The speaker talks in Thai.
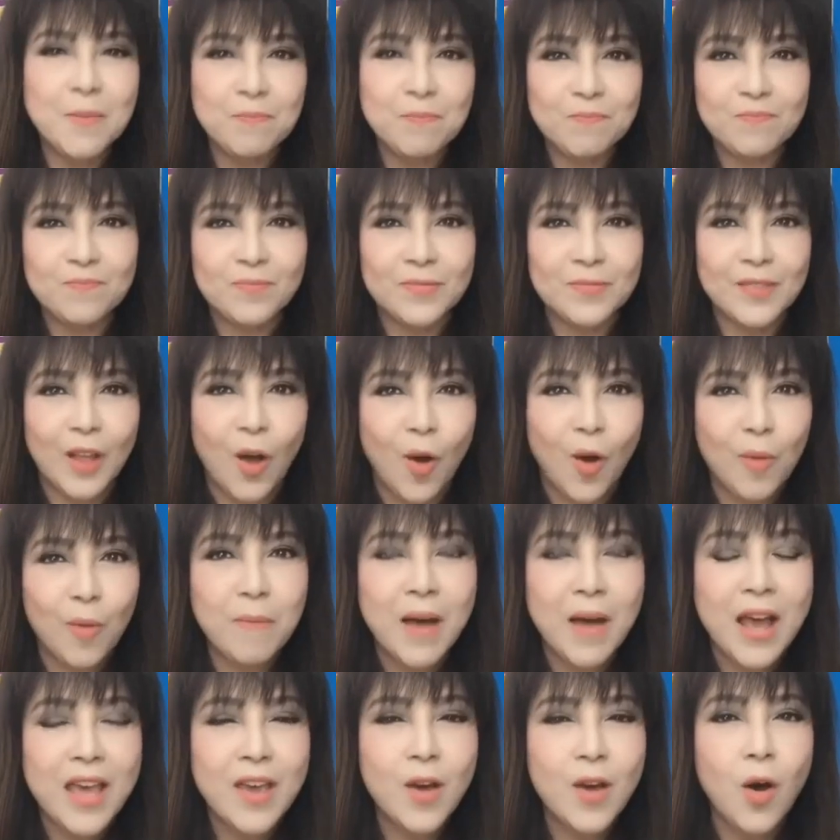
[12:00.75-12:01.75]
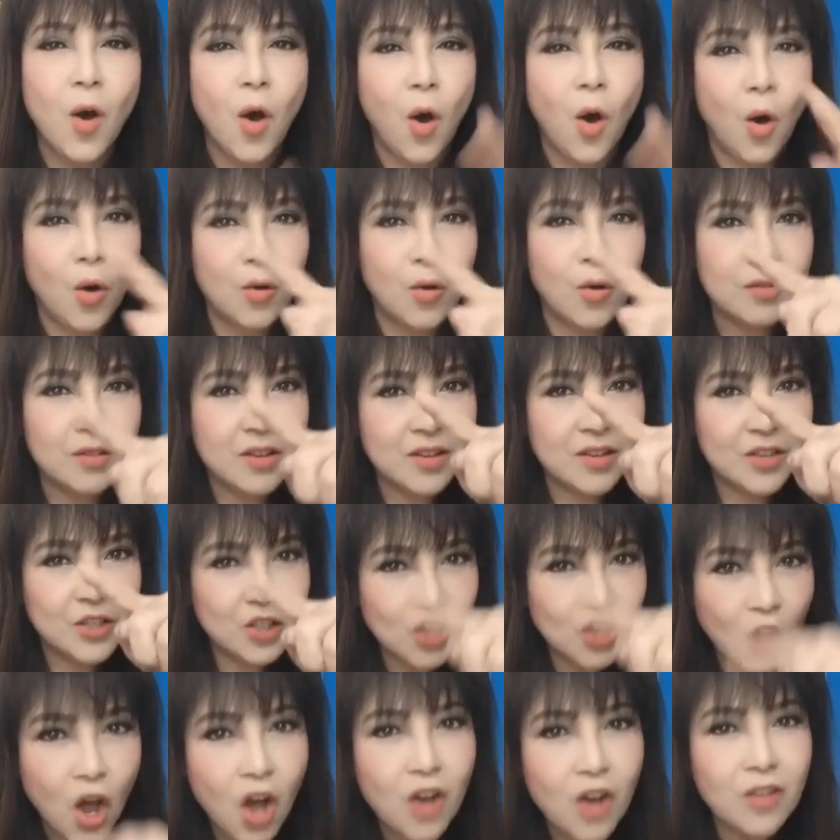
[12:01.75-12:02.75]
ปต่อไปของ
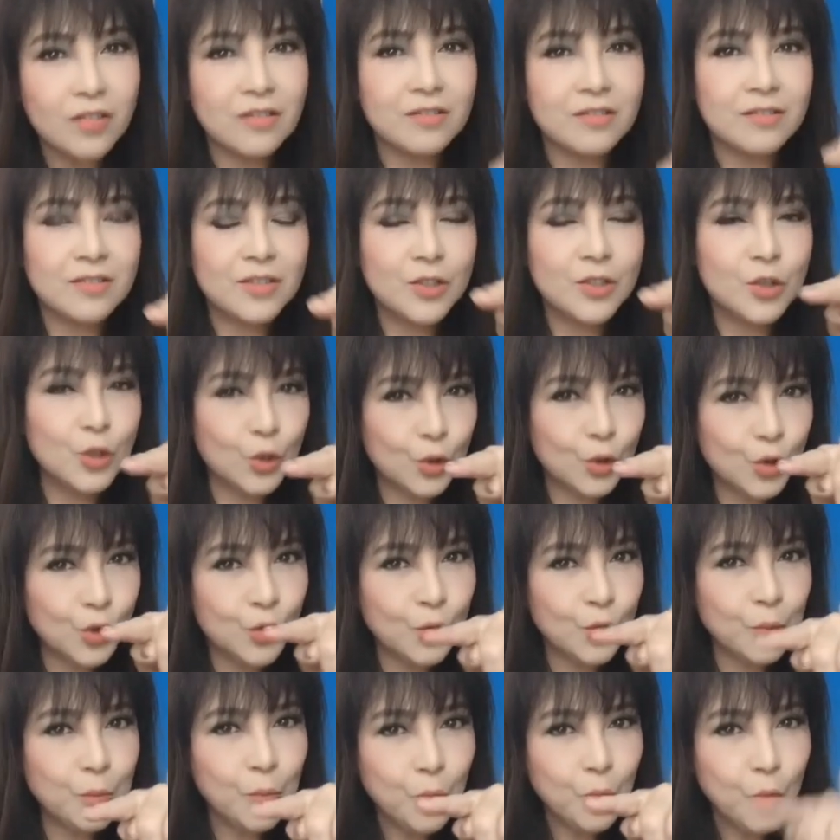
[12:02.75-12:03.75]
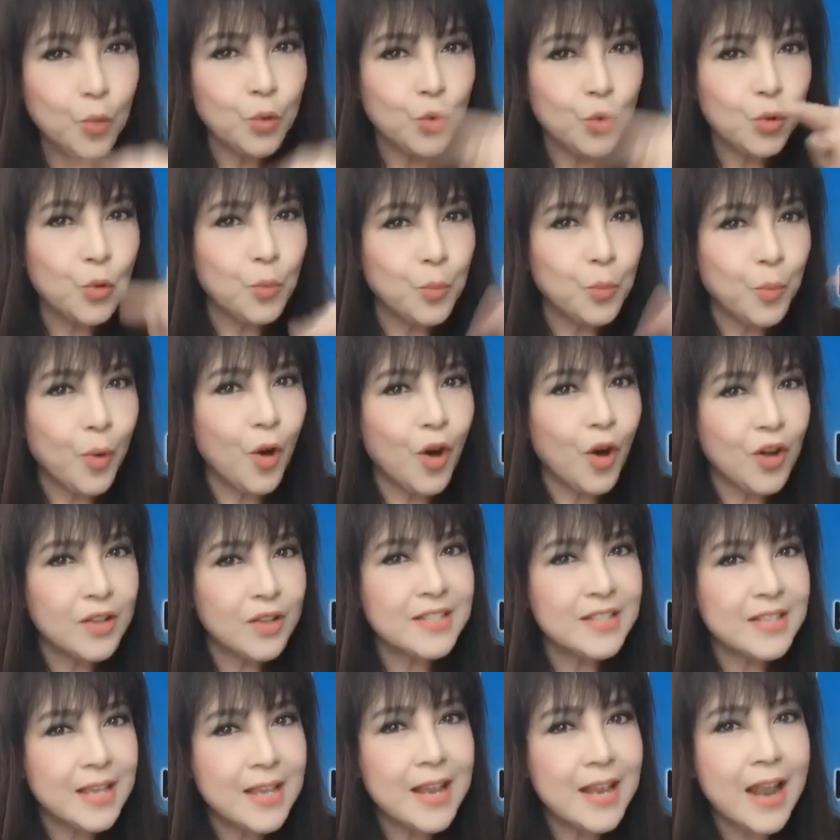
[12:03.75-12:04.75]
ช่อง YouTube อุทุมพร
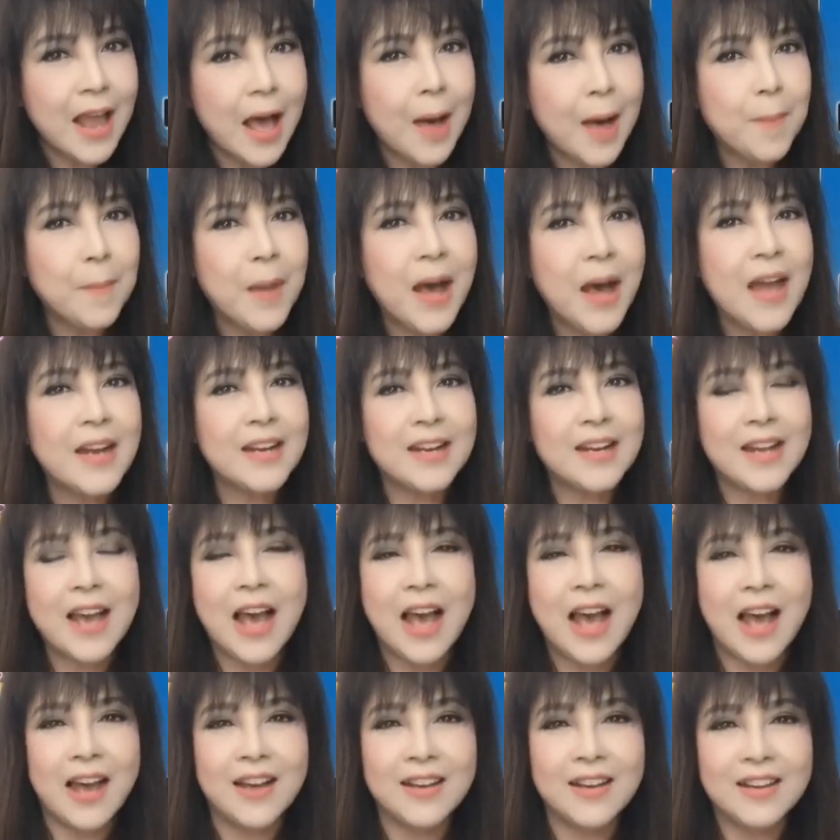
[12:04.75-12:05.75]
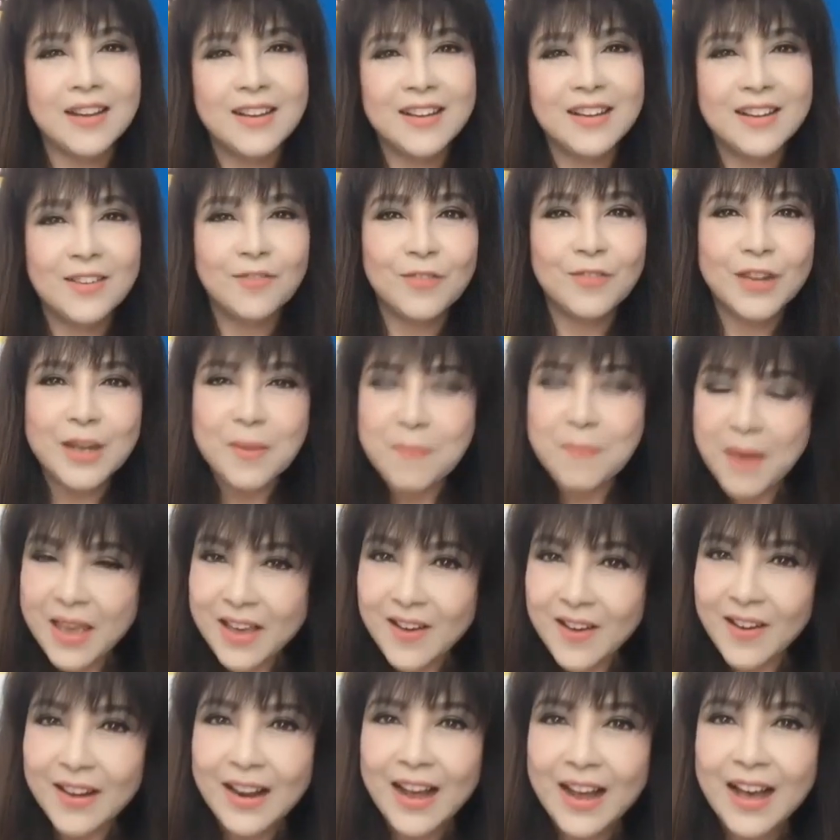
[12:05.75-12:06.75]
ศิลาพันธ์ค่ะ วันนี้ไป
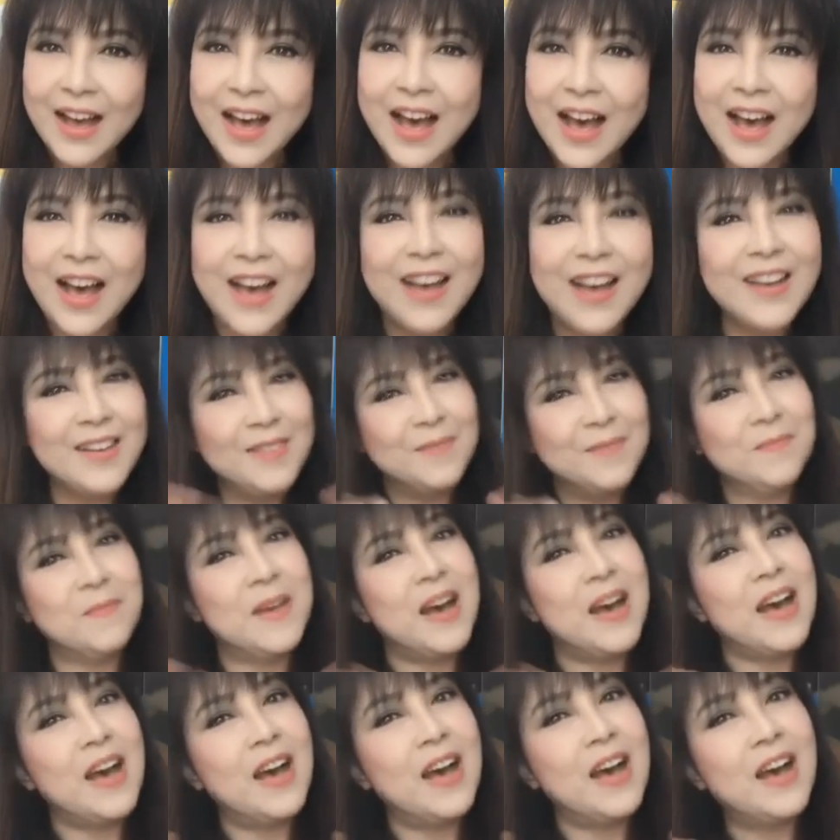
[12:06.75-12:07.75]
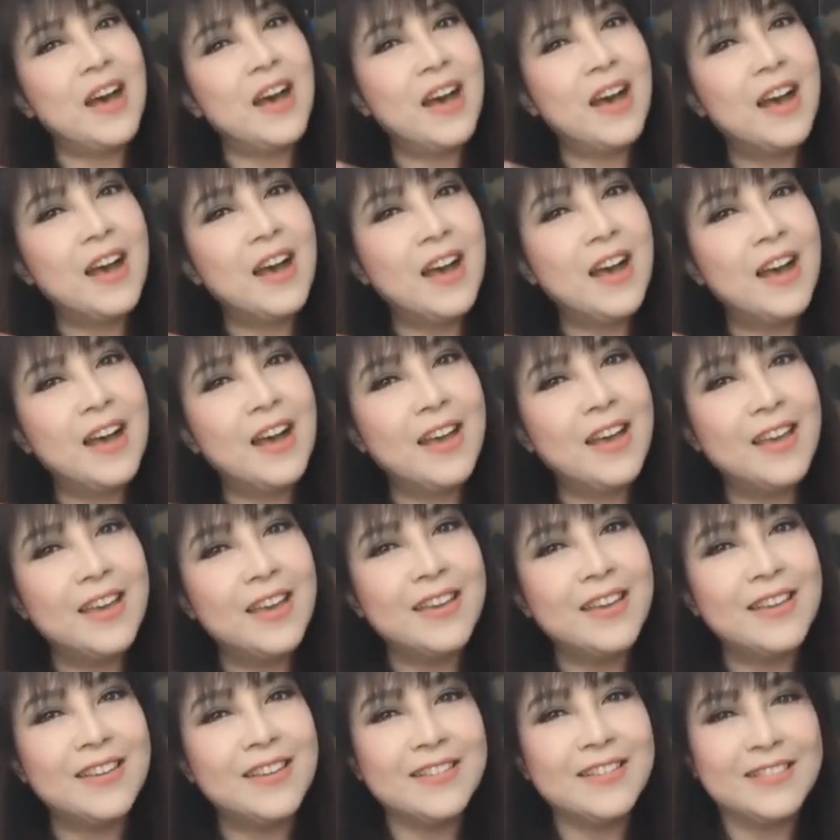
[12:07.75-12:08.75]
ก่อนนะคะบาย
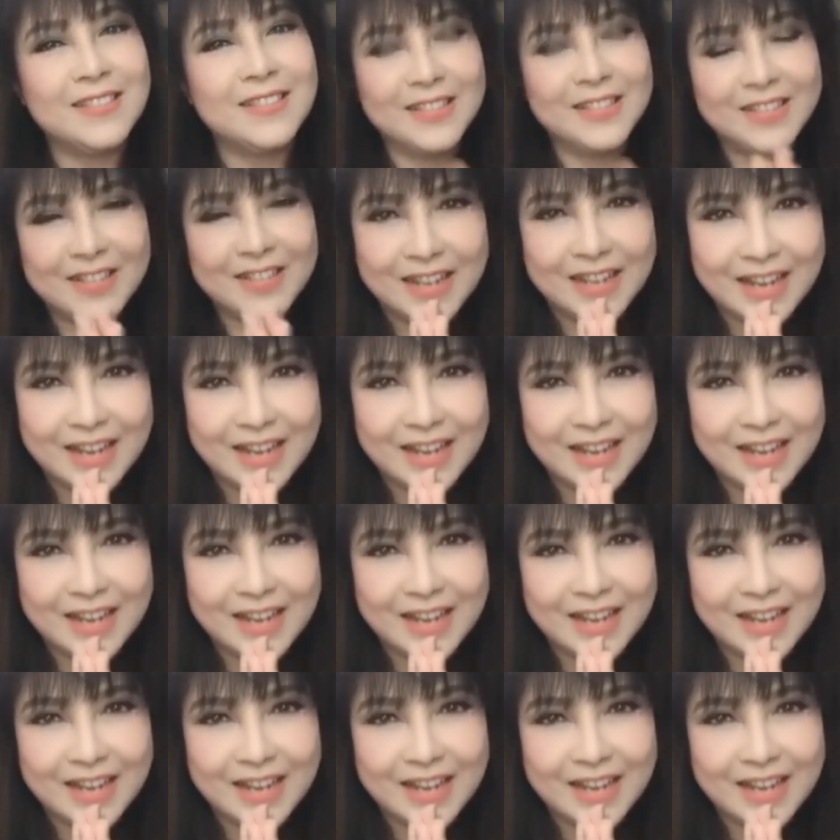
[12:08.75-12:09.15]
สวัส